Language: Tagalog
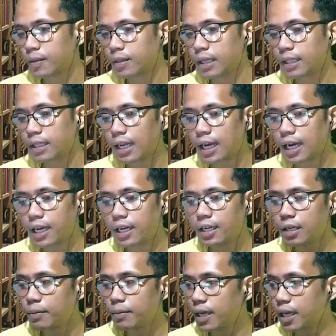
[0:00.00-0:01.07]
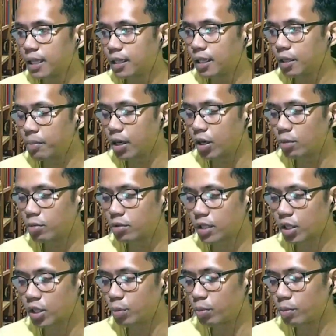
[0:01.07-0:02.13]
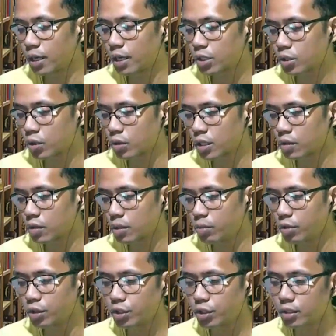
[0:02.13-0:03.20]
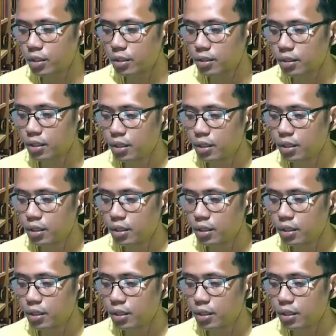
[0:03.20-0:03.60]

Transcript: tatalakayin naman natin bago po tayo pumasok sa collaboration ng